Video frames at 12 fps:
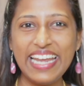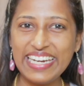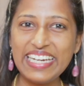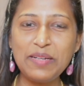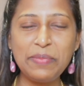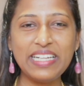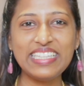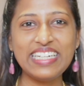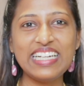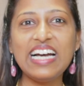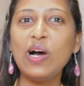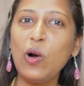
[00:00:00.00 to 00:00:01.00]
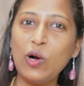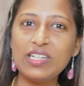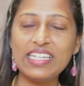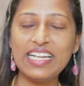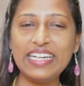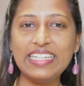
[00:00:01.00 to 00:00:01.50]
எங்கேன்னு பார்த்தீங்கன்னா
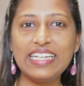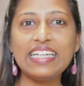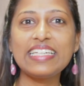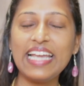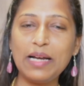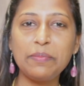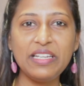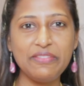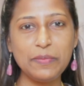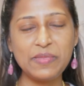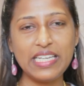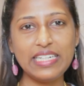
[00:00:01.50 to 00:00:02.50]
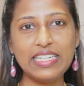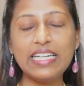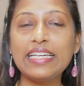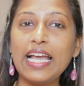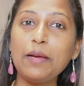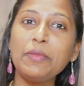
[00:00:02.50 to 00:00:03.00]
ஆன்லைனில் கேம்லி
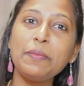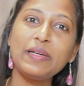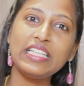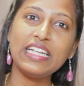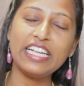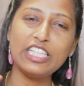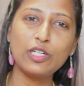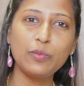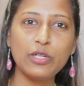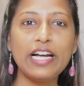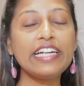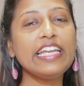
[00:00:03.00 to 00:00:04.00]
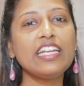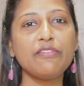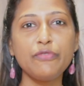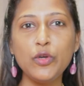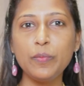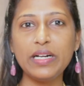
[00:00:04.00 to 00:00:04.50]
வெப்சைட்டில் கேம்லி பற்றி நான் இதுக்கு முன்னாடியே
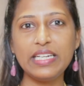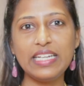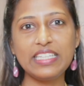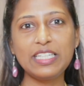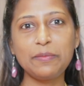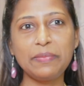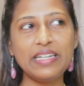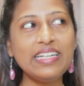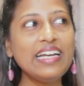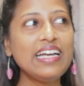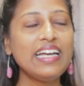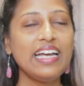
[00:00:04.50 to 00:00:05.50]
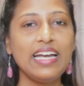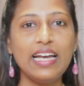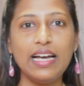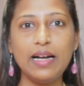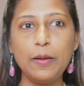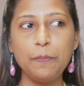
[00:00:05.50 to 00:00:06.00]
ரிவ்யூ பண்ணியிருந்திருப்பேன்
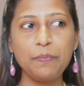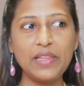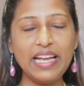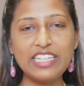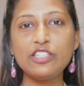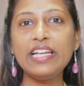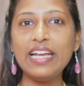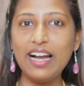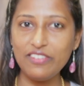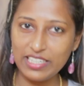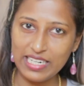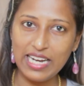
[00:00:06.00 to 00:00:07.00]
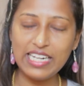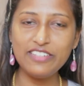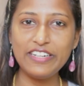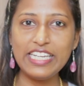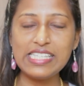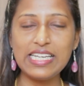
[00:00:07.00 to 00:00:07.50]
ஆக்சுவலி um, அவளுக்கு நாலு
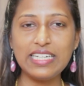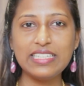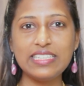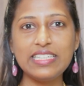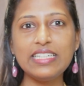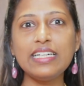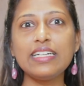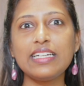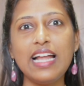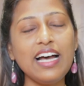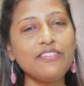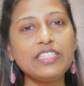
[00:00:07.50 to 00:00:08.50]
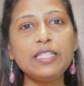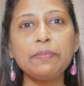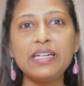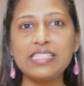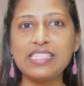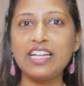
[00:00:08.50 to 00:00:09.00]
வயசு ஆகுது நான் வந்து
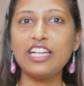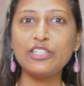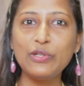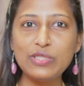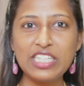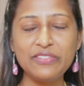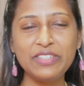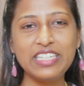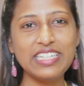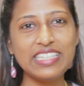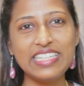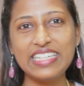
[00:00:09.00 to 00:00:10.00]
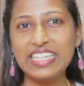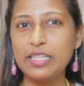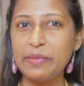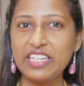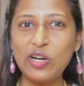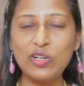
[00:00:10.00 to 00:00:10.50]
பர்சனலாக டியூஷன் விடுறது இது
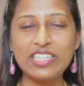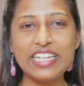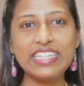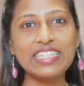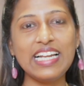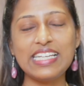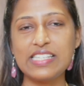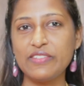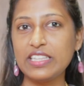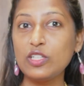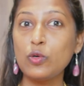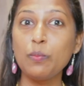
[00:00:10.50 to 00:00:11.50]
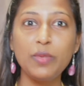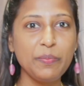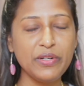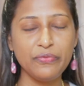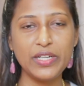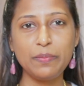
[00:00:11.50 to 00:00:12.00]
மாதிரி ஆன்லைன் கிளாஸ் வந்து ரொம்ப
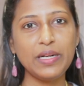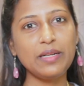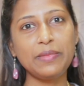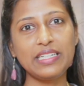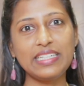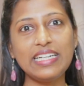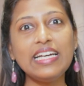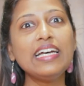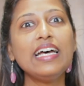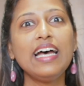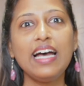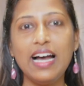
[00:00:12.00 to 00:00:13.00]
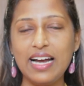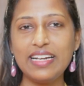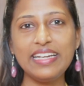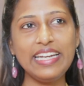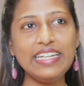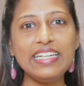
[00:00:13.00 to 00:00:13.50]
ப்ரிஃபர் பண்ண மாட்டேன்
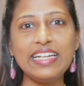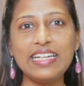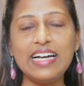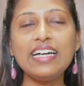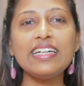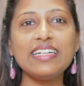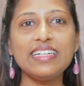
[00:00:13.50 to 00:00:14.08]
ஆனால் என்னன்னா